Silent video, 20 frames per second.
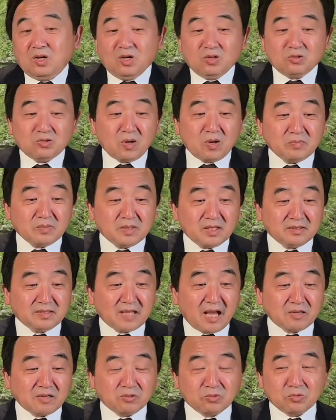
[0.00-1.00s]
川普的
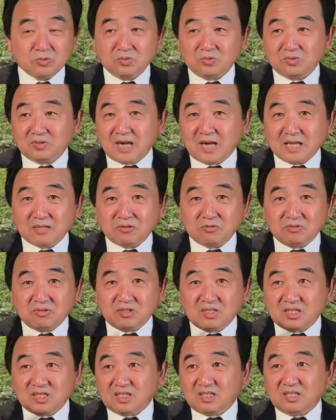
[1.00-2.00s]
难处来自于
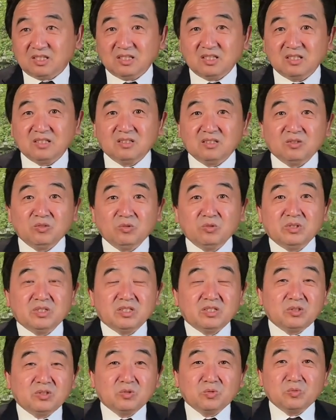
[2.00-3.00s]
自己的律
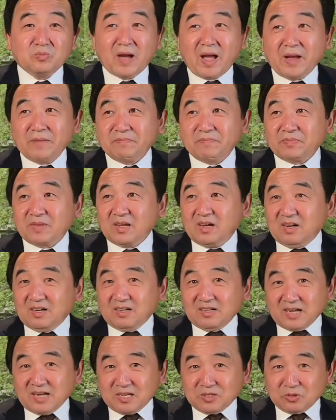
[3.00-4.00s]
师出卖，
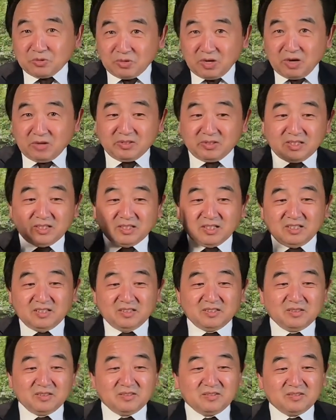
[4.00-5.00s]
而他需要一个
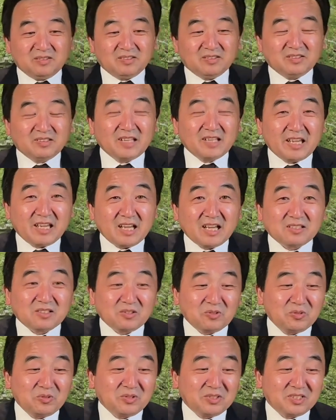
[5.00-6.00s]
那样
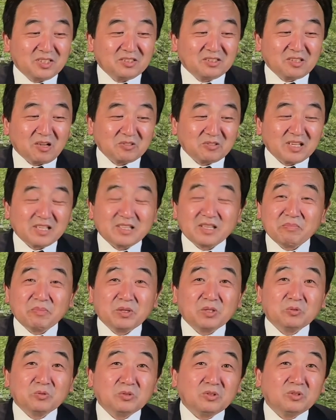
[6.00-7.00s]
的律师到现在
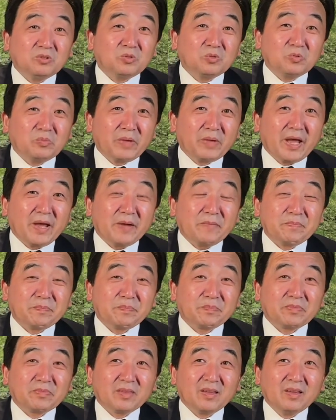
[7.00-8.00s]
没有出面。
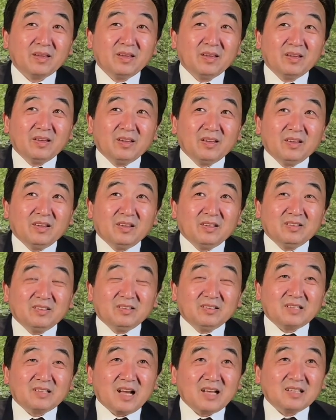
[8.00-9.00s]

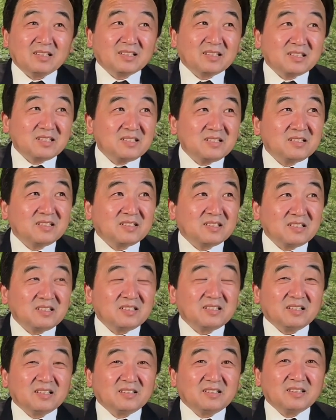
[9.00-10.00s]
嗯，他的根根
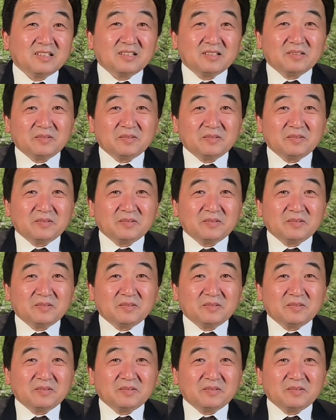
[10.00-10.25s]
底儿呢，